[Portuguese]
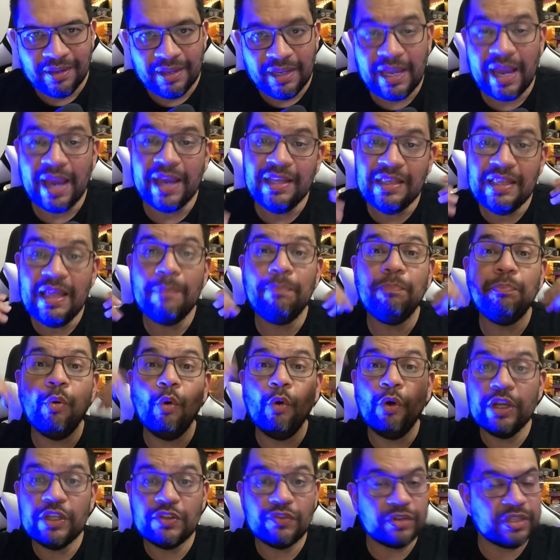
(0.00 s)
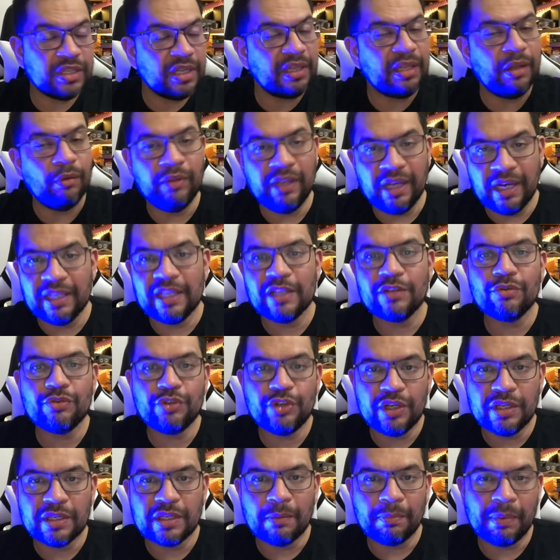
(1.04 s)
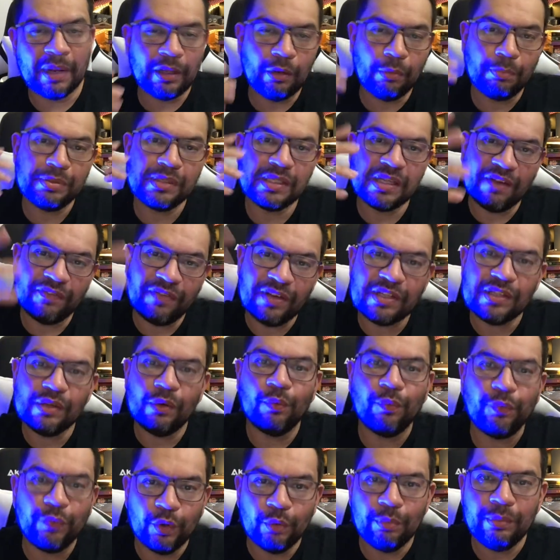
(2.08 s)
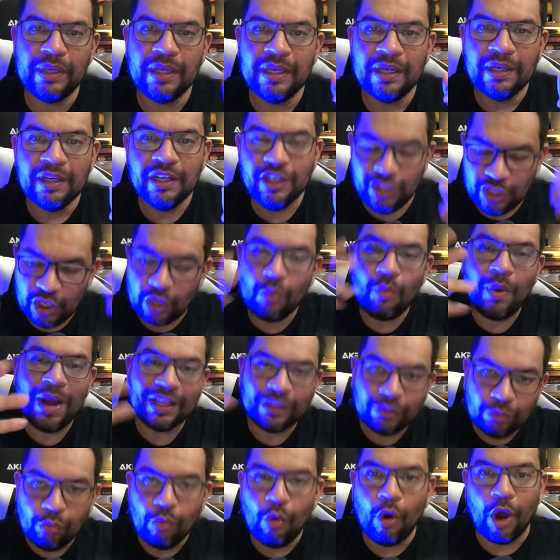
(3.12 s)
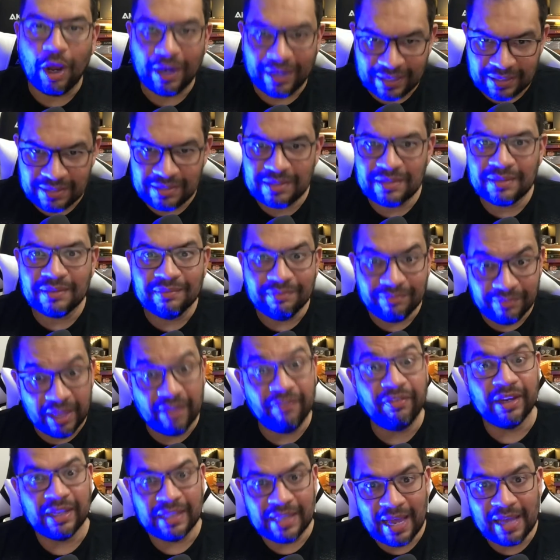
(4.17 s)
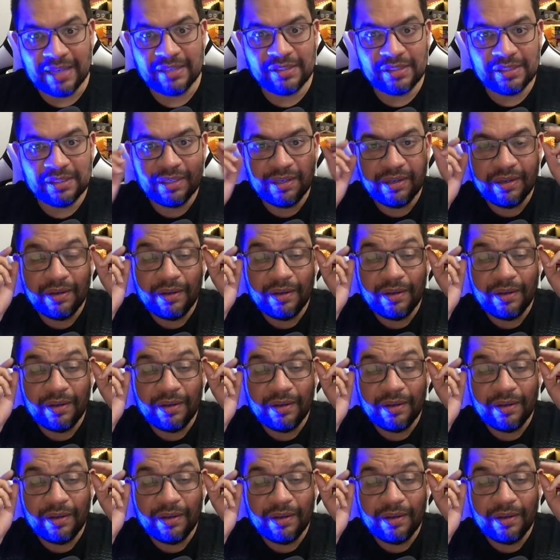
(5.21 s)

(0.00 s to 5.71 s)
e aí depois você tem o Liga da Justiça, para não precisar fazer um filme de quatro horas, não é verdade?